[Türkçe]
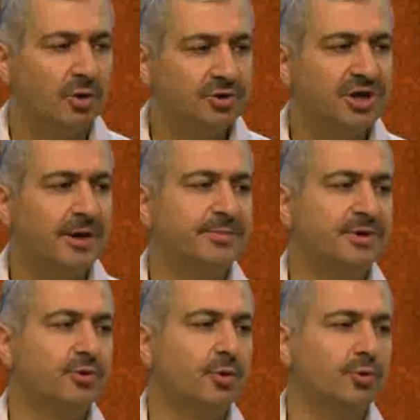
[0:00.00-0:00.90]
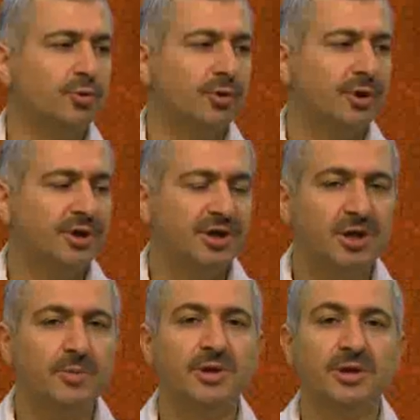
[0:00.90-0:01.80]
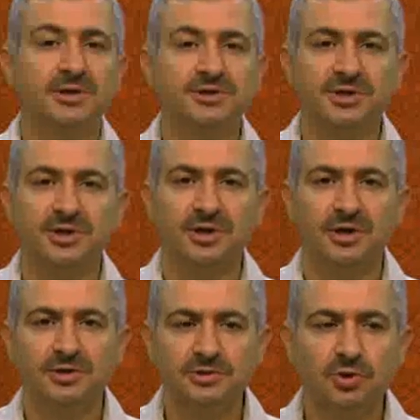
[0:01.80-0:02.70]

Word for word: koca bir köyü 2000 kişiyi